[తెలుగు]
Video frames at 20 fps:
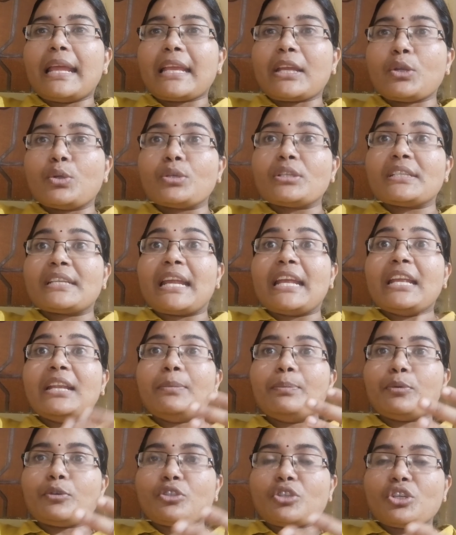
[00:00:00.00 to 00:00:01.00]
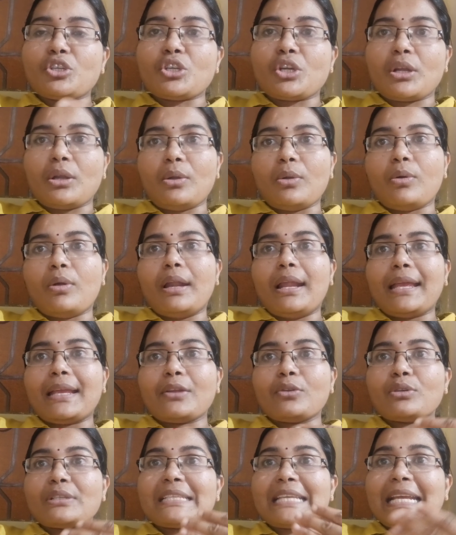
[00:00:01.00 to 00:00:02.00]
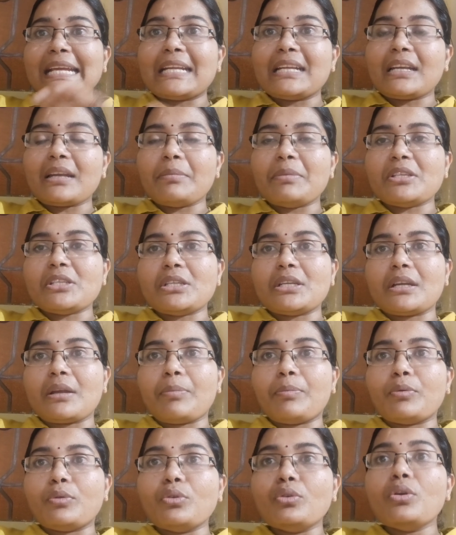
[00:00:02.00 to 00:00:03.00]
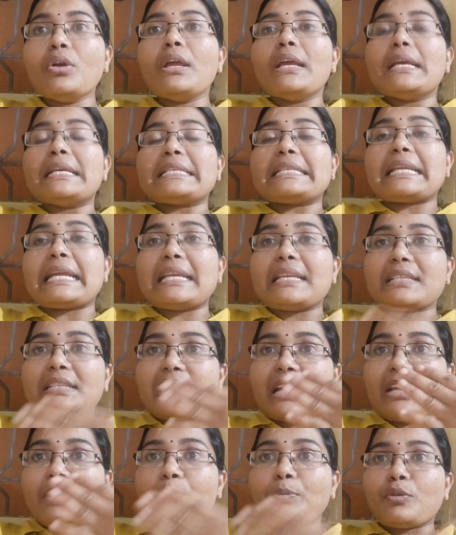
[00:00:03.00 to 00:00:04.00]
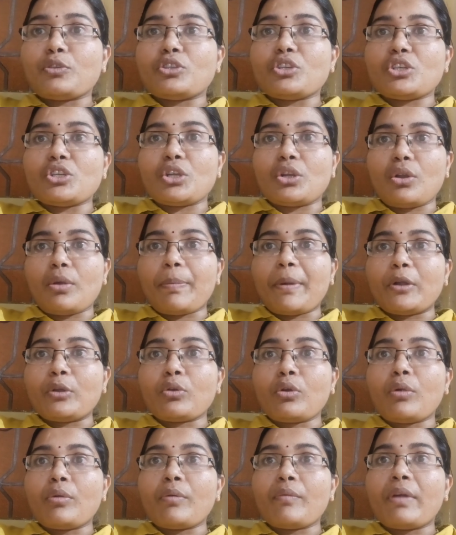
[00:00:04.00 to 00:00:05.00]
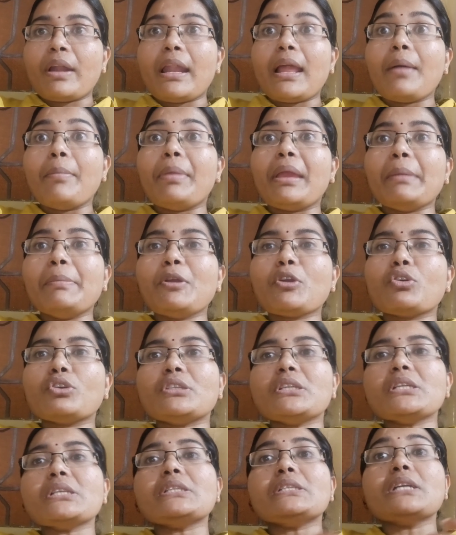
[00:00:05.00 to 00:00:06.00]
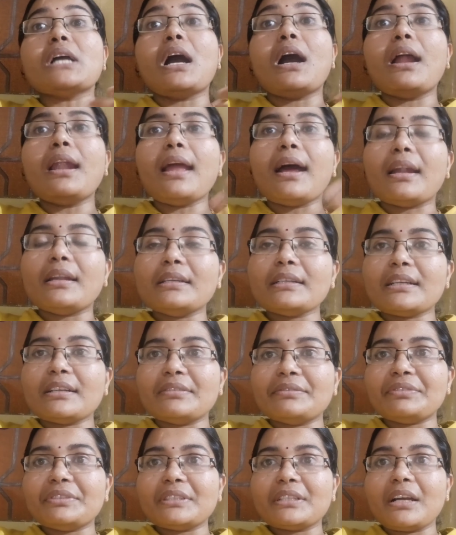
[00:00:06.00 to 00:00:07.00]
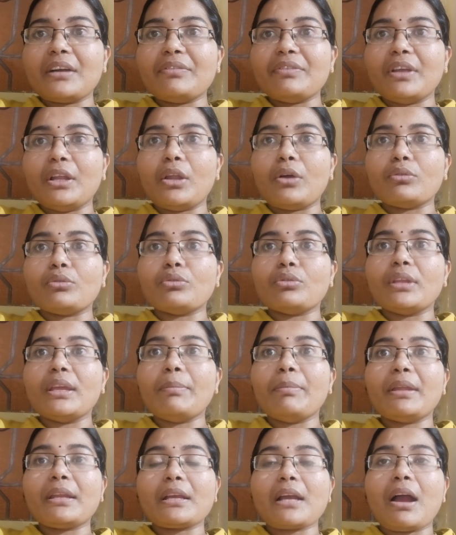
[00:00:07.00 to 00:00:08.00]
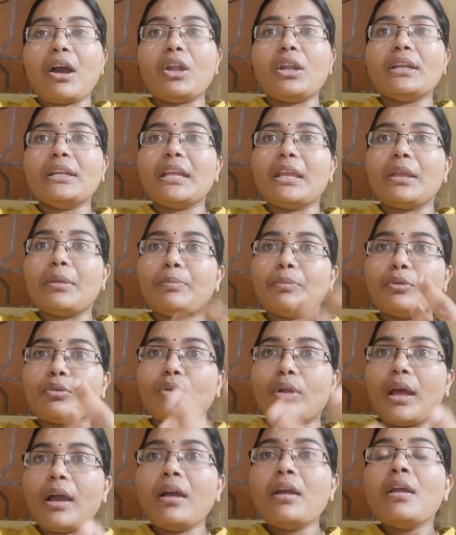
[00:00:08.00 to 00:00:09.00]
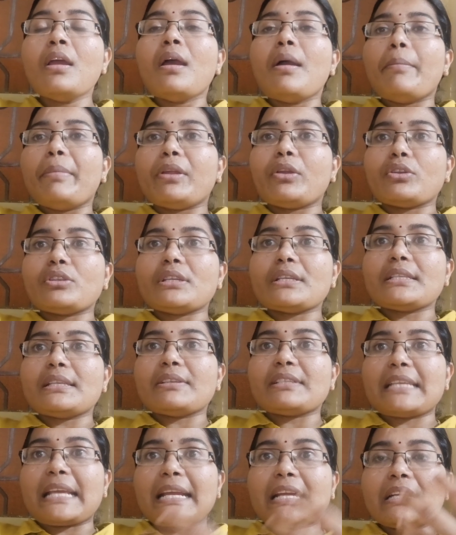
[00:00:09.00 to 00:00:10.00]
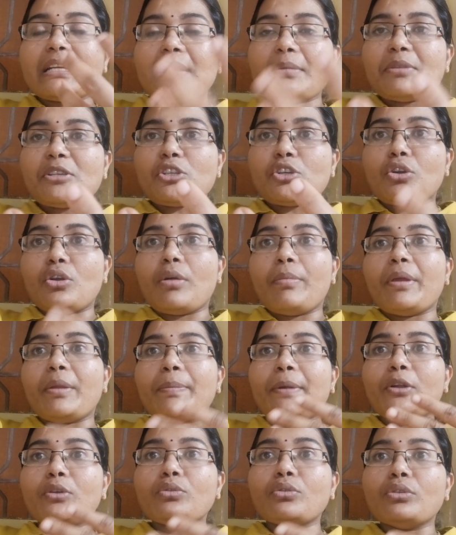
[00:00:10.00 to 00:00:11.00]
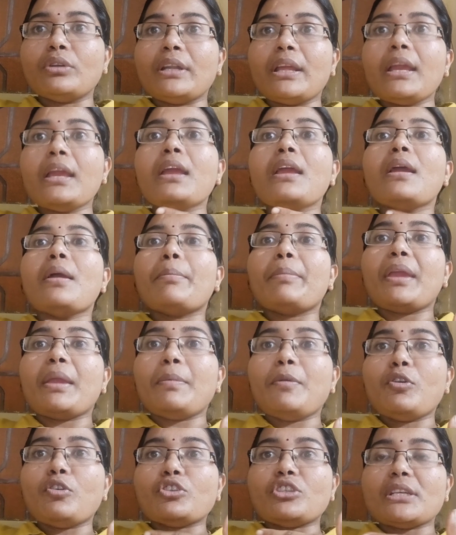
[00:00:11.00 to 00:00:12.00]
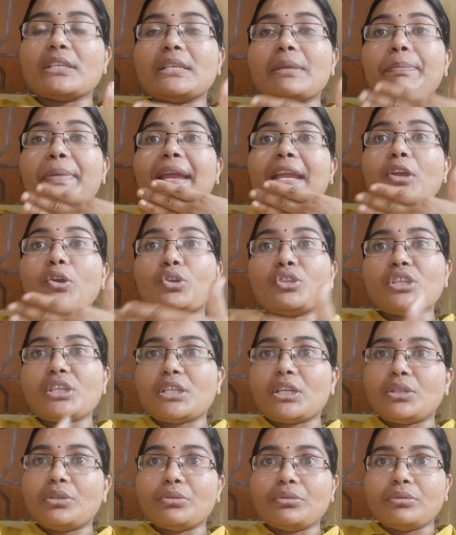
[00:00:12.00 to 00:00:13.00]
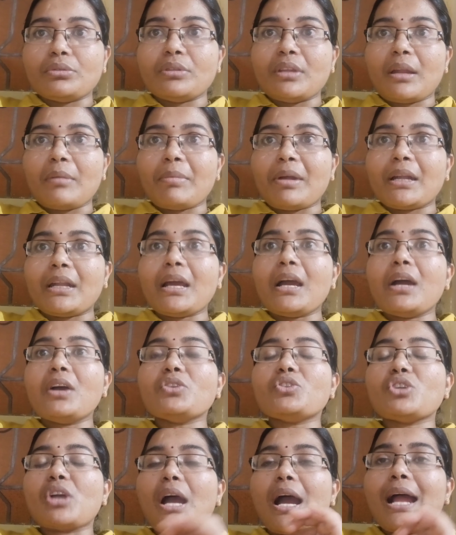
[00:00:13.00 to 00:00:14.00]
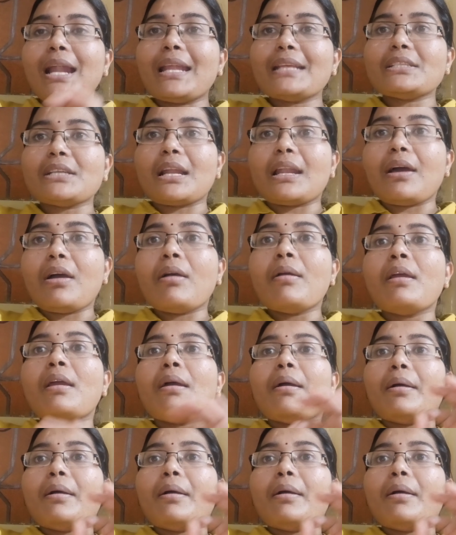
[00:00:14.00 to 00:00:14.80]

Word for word: లైక్ నో స్ట్రైట్ పొజిషన్లో లైక్ నో సెకండ్ ట్రెమిస్టర్ అప్పుడు స్ట్రై స్ట్రైట్ పొజిషన్లో పడుకోవడం వల్ల బేబీకి వచ్చేసి చాలా అన్కంఫర్ట్గా ఫీల్ అవుతుంది మీరు కావాలంటే ఇప్పుడు కూడా మీరు వచ్చేసి సెకండ్ ట్రెమిస్టర్లో మీరు పడుకుంటే బేబీ వచ్చేసి పైకి వచ్చేటట్టు ఉంటుందన్నమాట చాలా చాలా